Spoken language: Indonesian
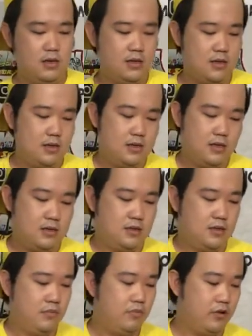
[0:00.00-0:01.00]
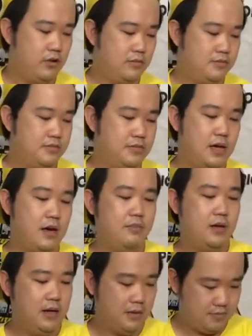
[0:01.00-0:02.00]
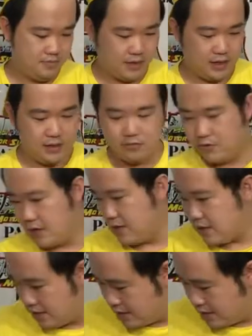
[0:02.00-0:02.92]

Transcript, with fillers: kita tes ribbon saya ambil yang paling lunak aja